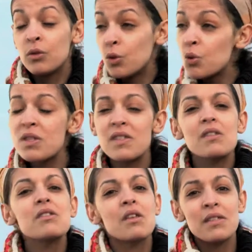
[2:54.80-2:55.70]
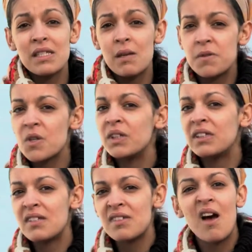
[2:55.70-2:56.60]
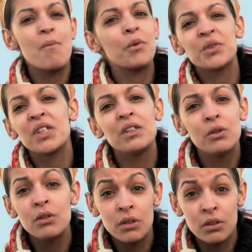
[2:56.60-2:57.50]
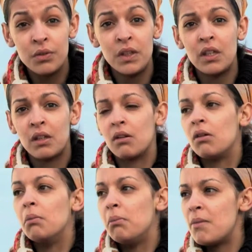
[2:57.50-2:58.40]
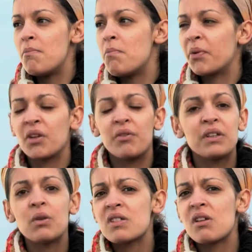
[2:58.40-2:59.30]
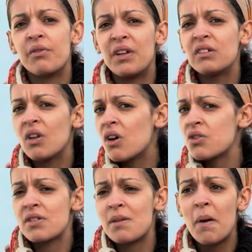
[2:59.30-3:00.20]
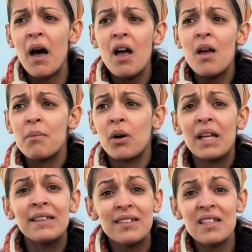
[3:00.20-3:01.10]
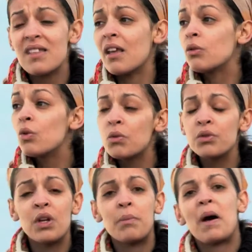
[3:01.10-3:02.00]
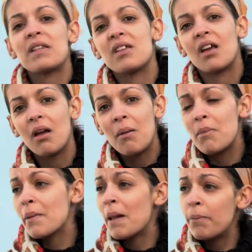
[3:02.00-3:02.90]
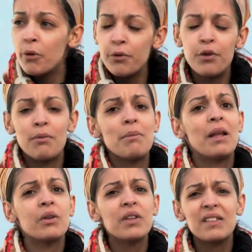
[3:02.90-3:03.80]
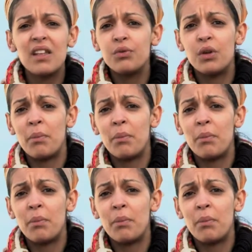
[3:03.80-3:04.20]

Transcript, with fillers: tous, sans exception, détesté à un moment donné de notre vie, que même pendant 23 ans, 20 ans, je ne sais pas, mais on l'a détesté, tout le monde voulait partir, même les plus vieux, même les retraités, ils voulaient